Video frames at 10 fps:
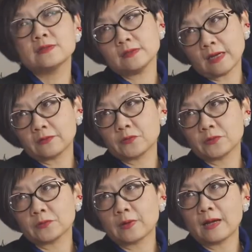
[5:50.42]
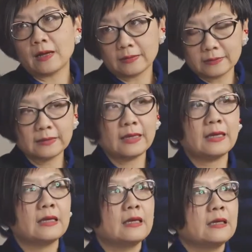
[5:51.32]
図化というのがあって、は
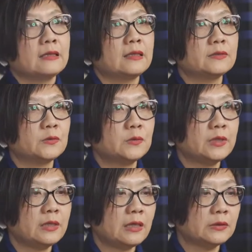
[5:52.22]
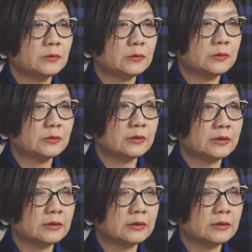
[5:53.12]
い、でそこであの、